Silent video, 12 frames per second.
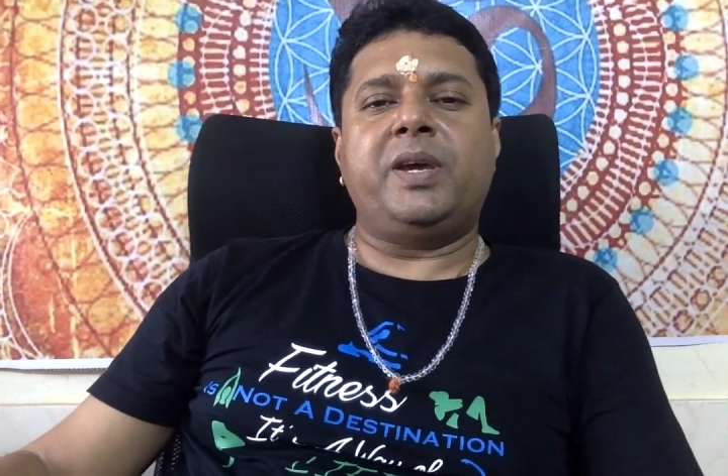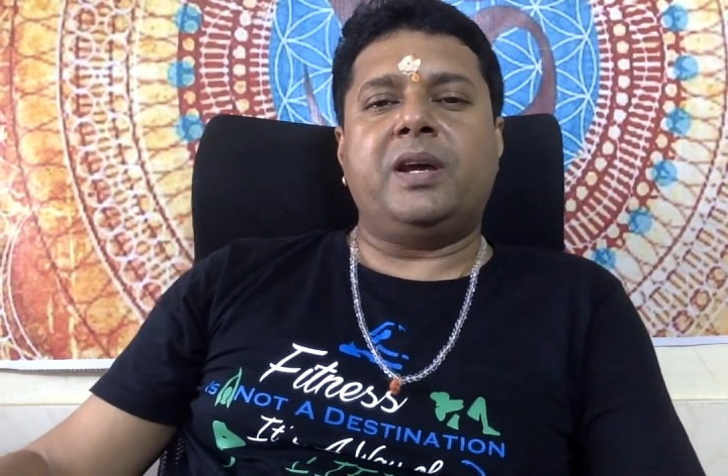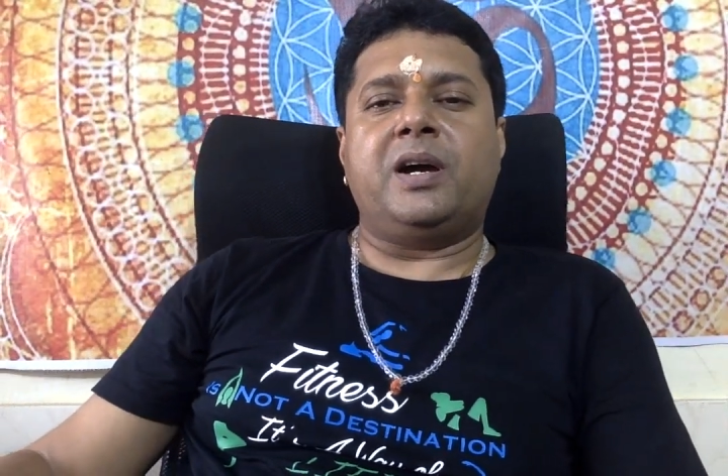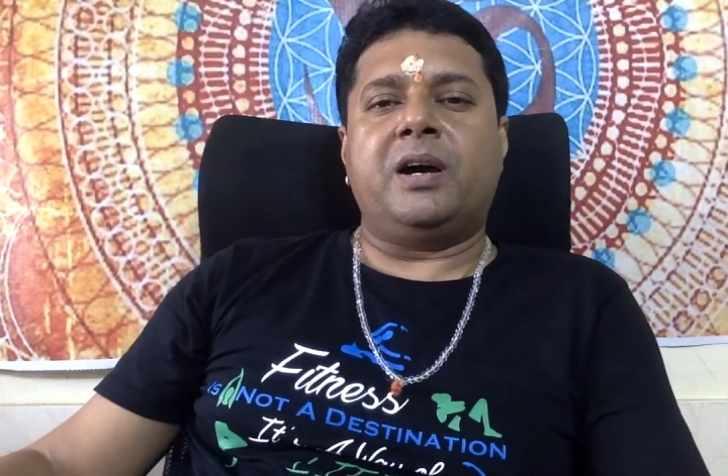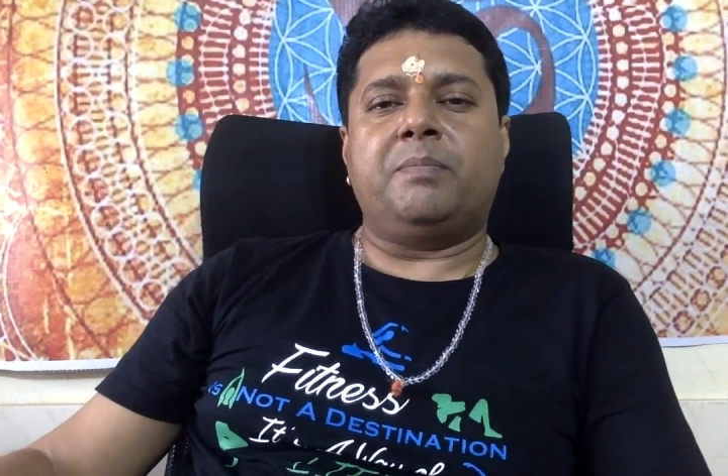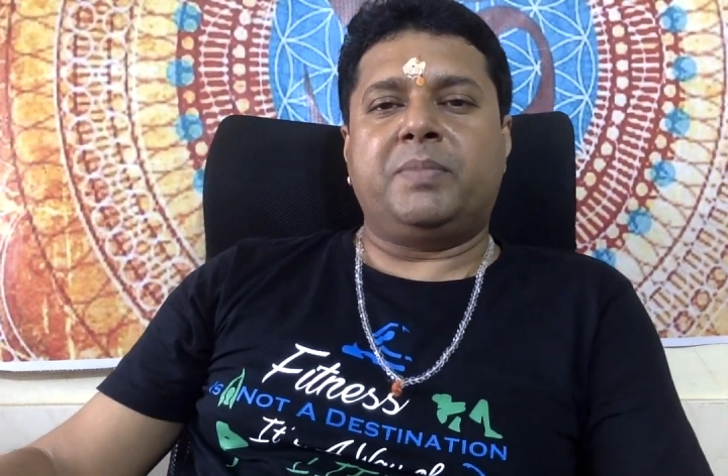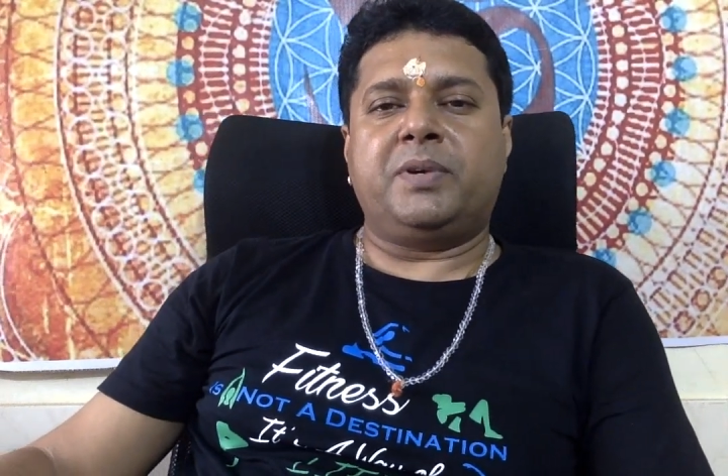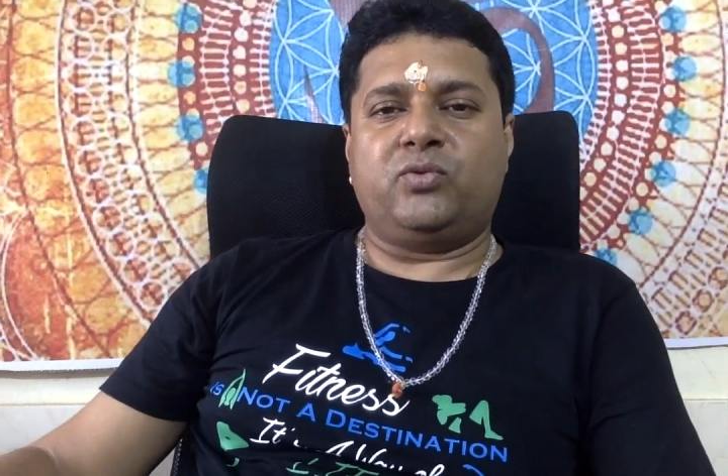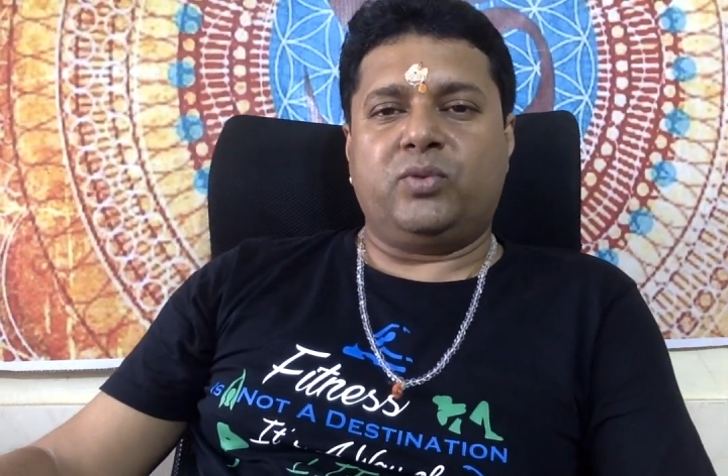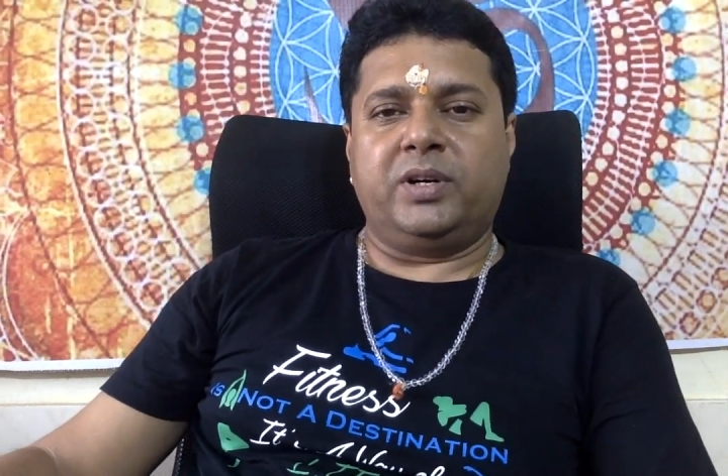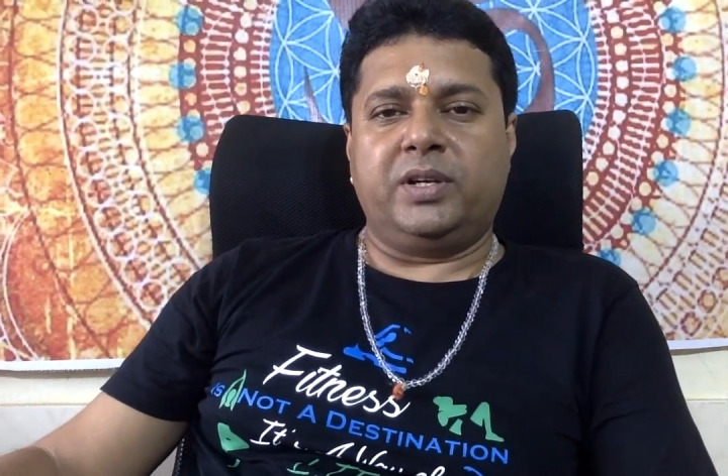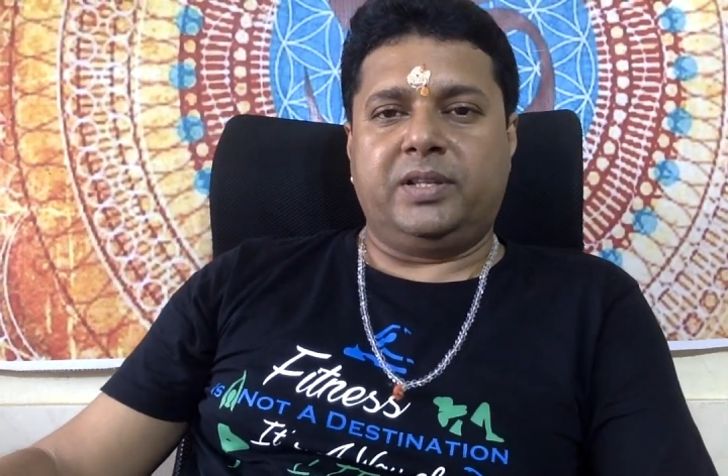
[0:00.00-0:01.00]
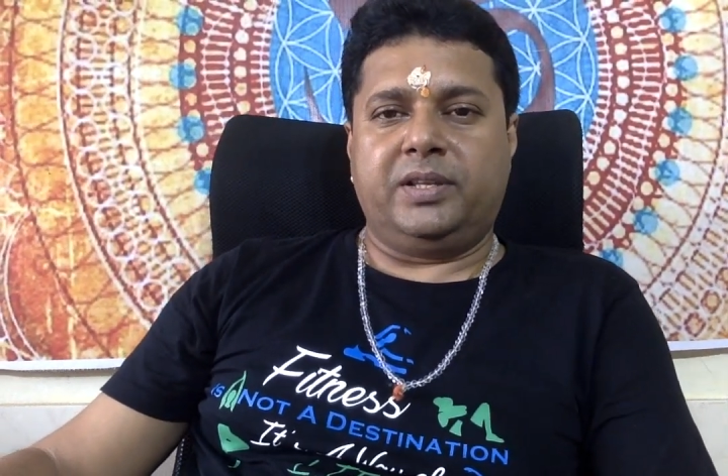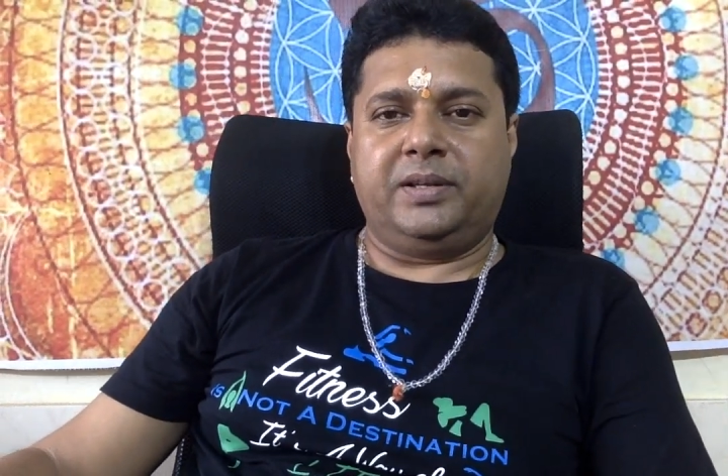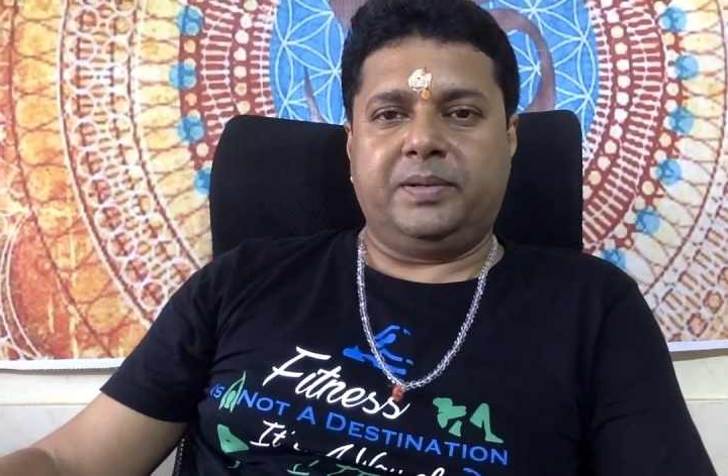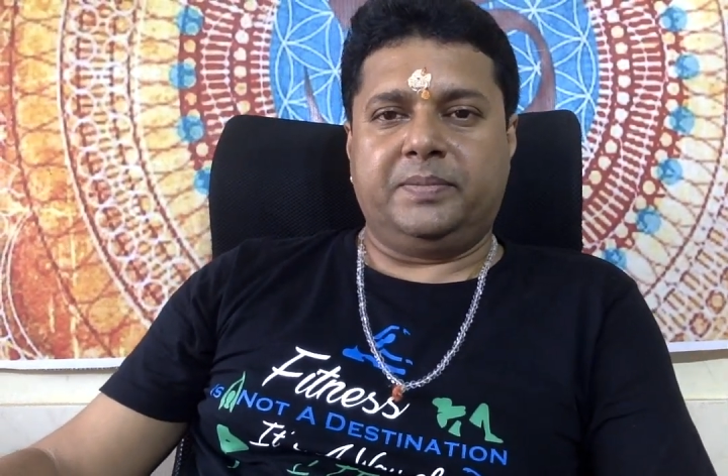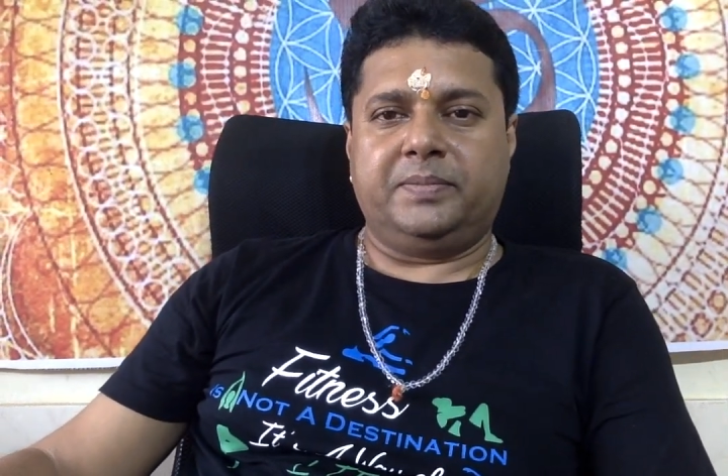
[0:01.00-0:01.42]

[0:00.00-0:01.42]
में आपका स्वागत है